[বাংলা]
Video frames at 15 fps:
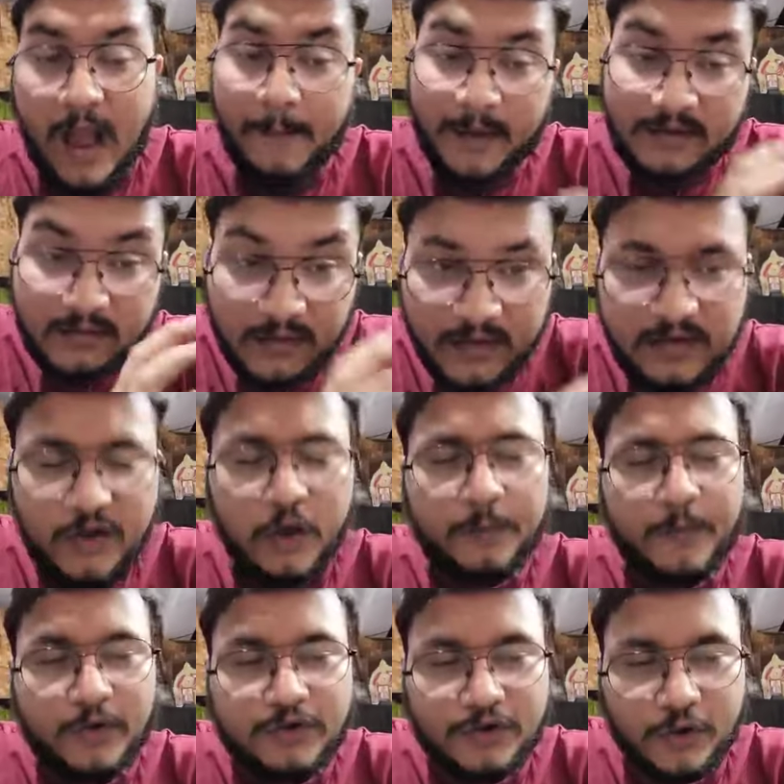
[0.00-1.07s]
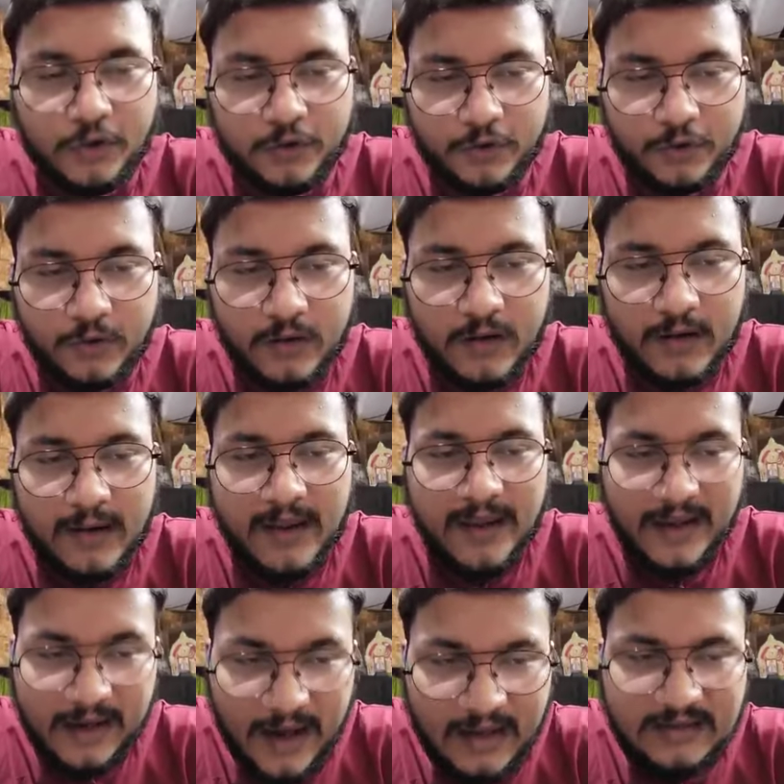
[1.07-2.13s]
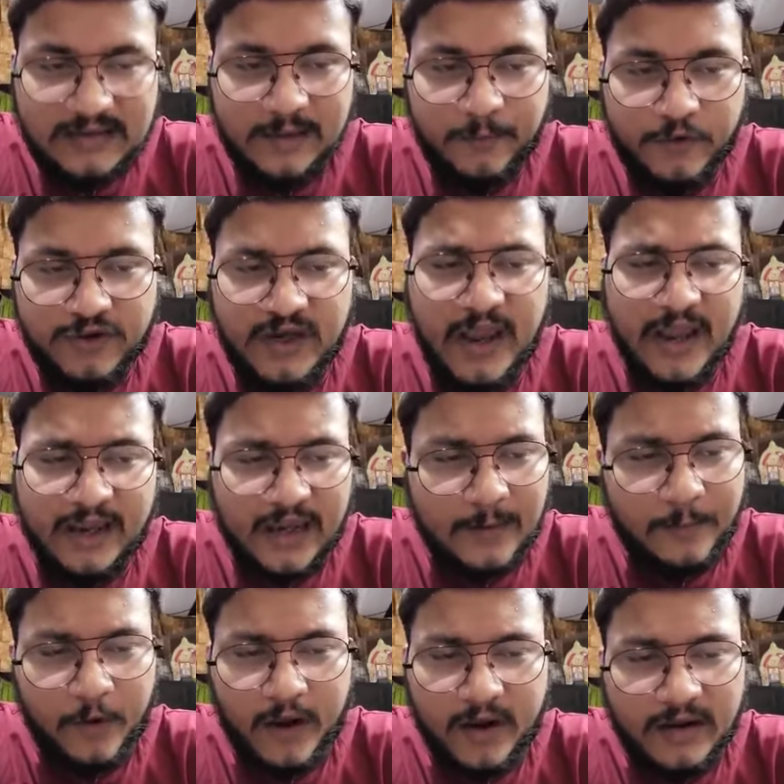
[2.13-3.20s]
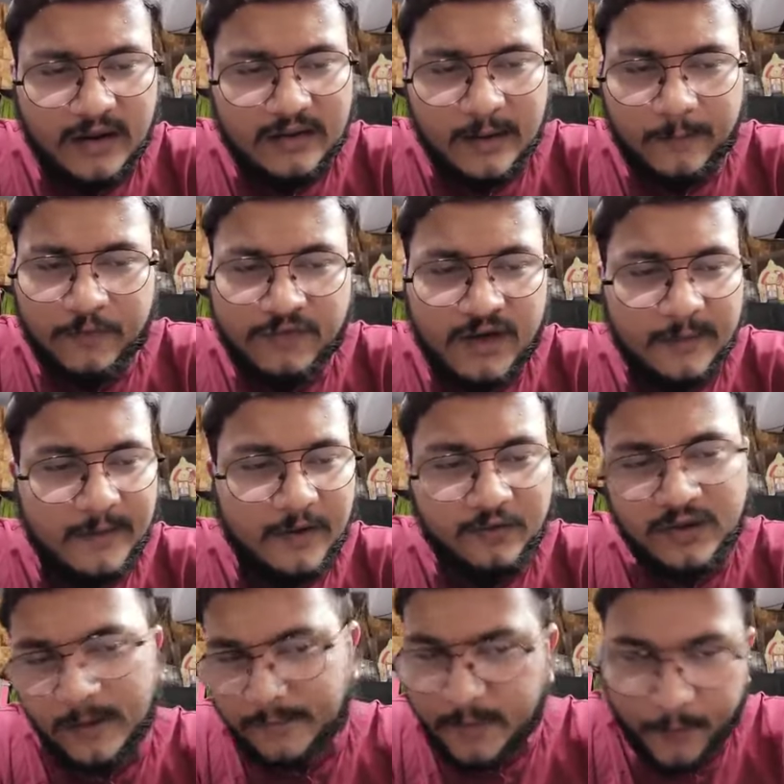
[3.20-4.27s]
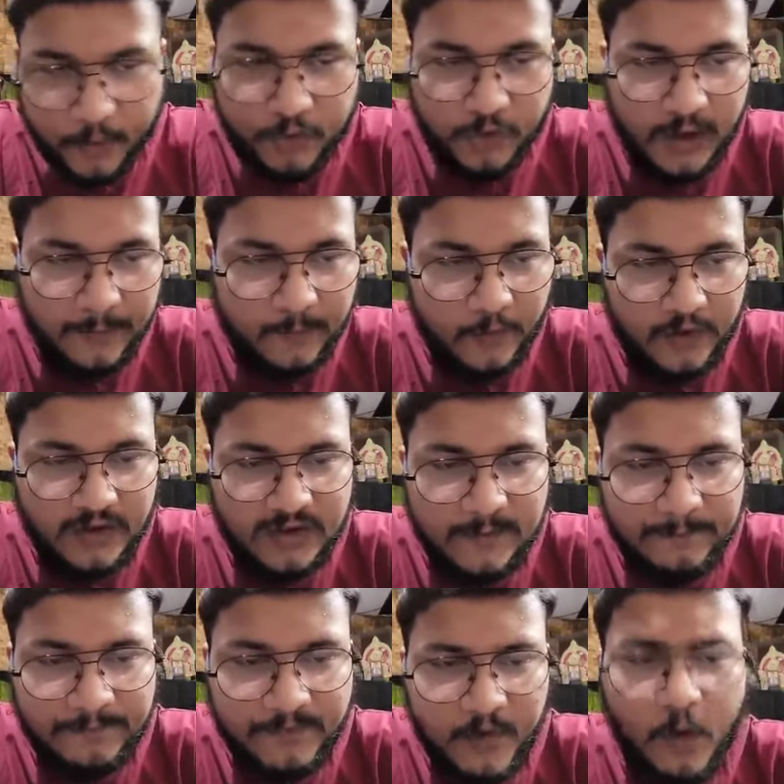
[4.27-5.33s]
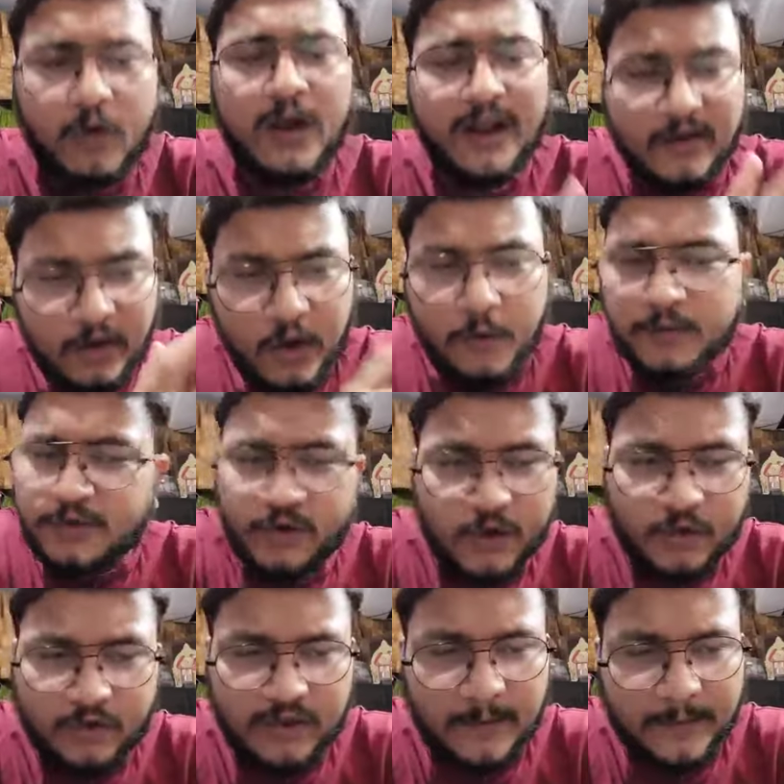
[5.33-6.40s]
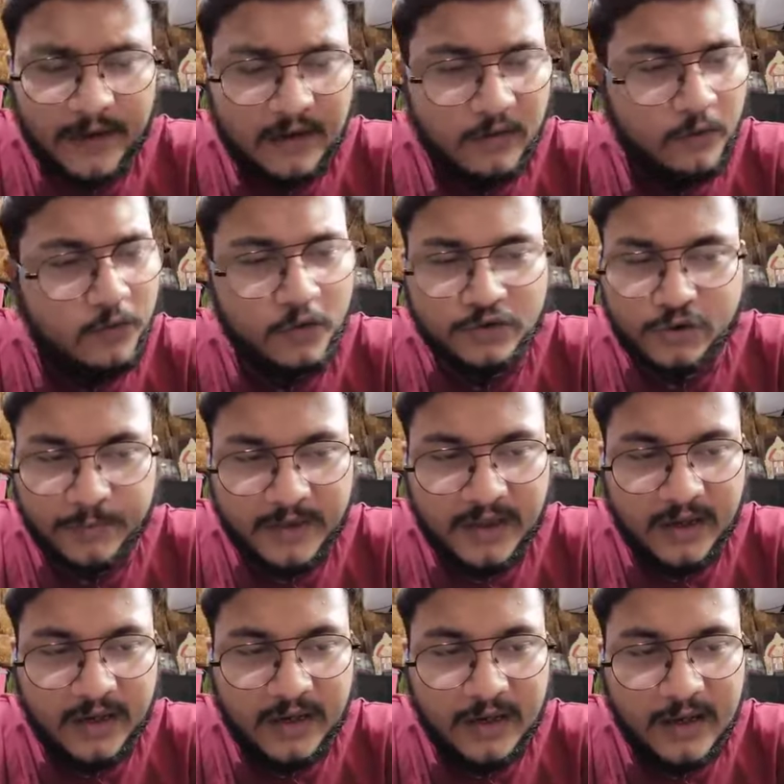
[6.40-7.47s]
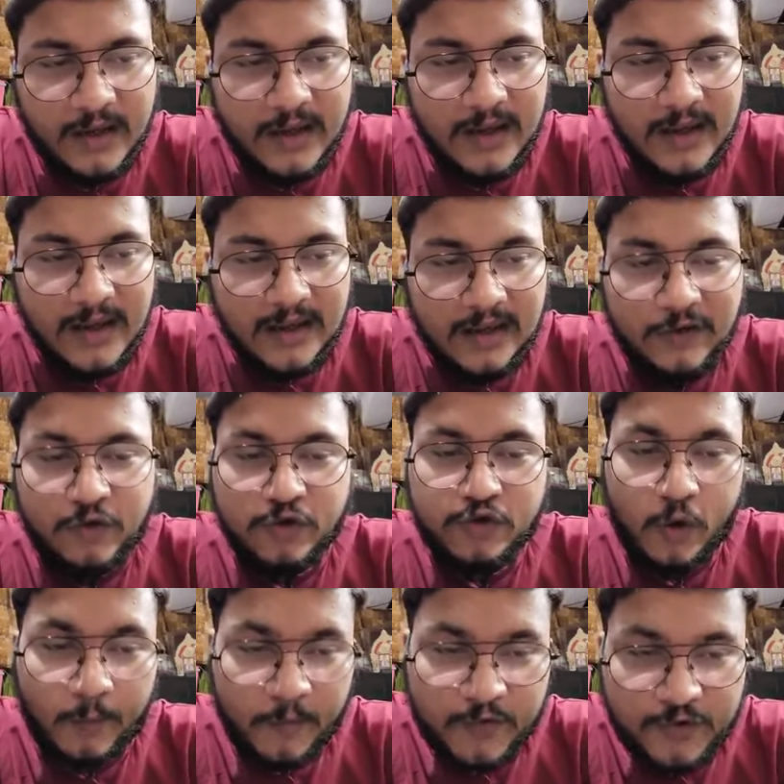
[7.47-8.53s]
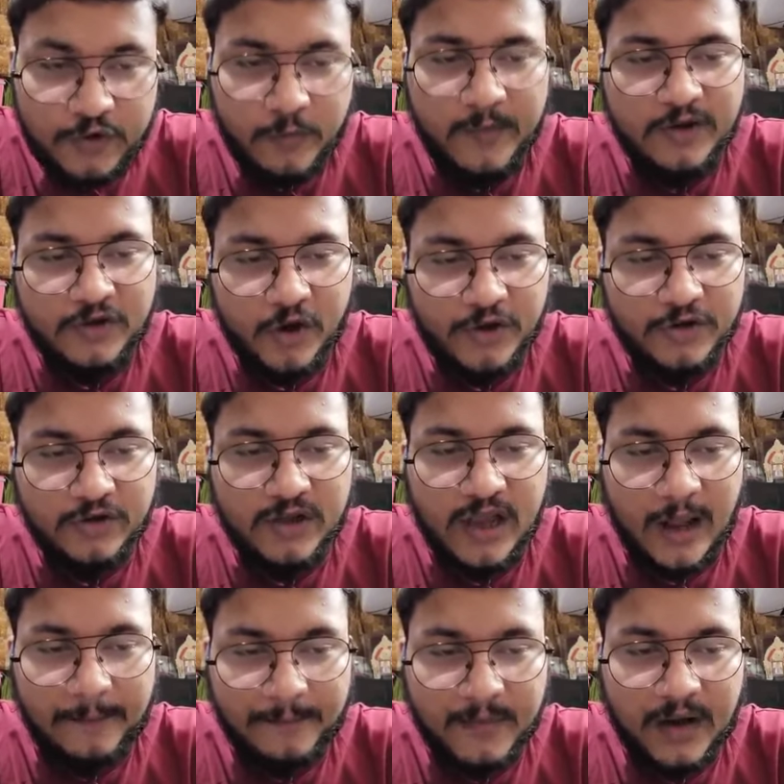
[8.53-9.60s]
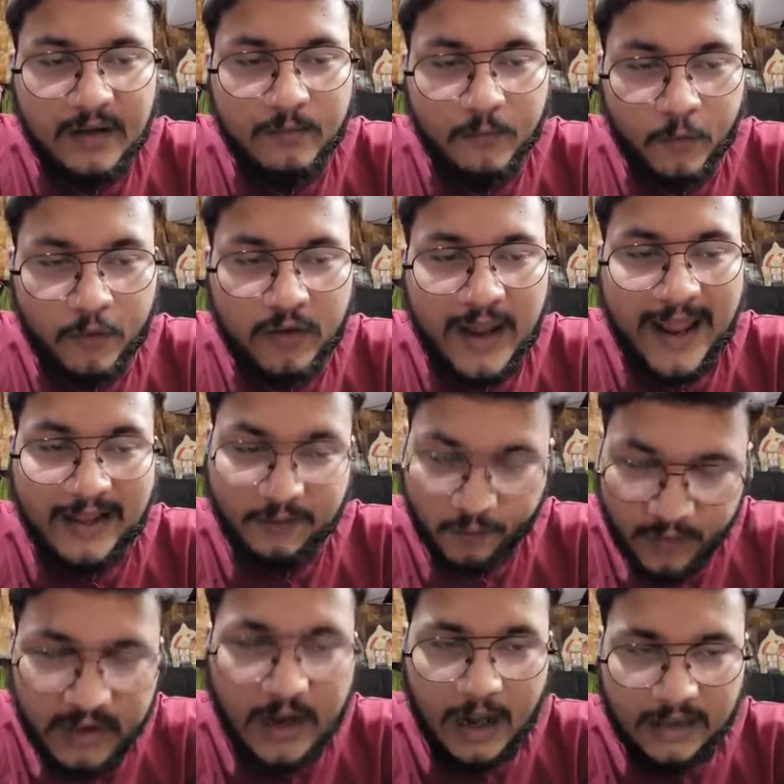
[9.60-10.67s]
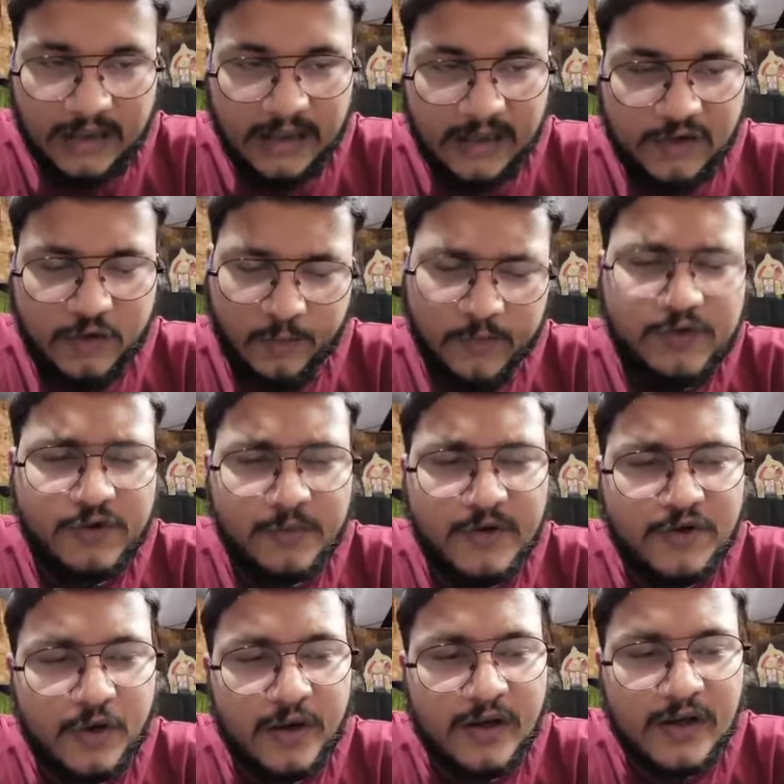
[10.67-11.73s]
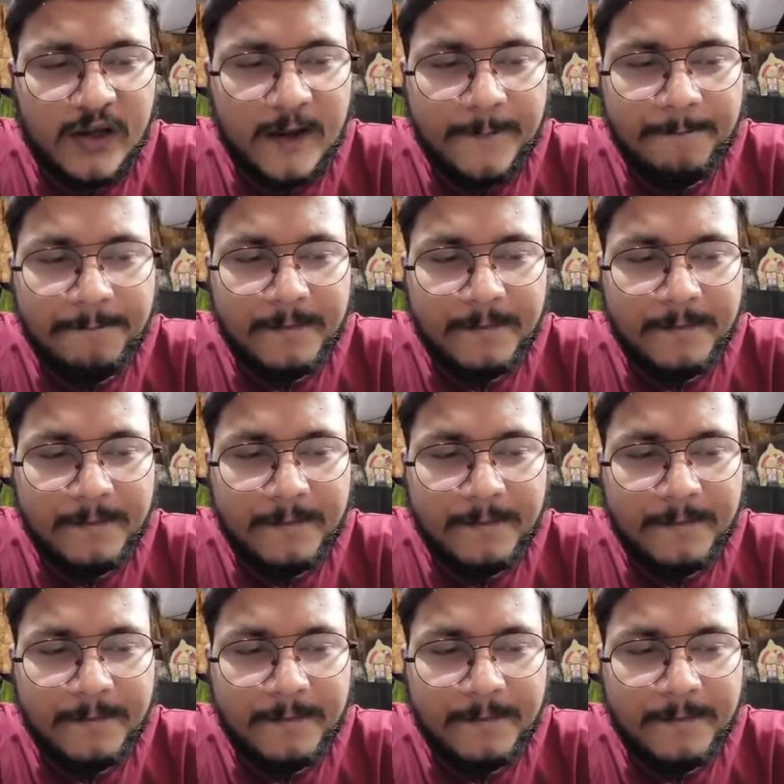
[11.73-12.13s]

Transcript: আমার তৃতীয় প্রশ্ন হতো এরাজ্যে বসে একের পর এক নেতামন্ত্রীর বিরুদ্ধে আপনি পদক্ষেপ করেছেন অন্যায় হলে অবশ্যই করতে পারেন কোনো অসুবিধা নেই কিন্তু সমস্ত বিষয় যদি আপনার মন এতই কাঁদে সমস্ত বিষয় নিয়ে